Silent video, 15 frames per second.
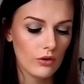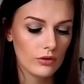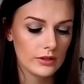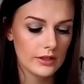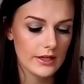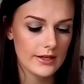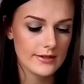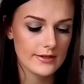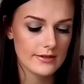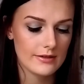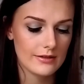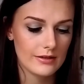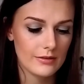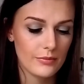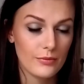on
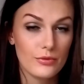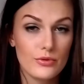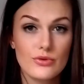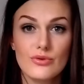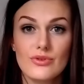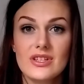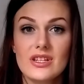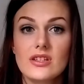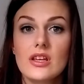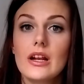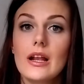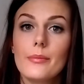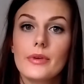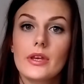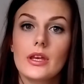jest y, po prostu strasznie
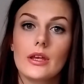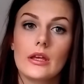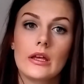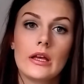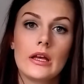lepki.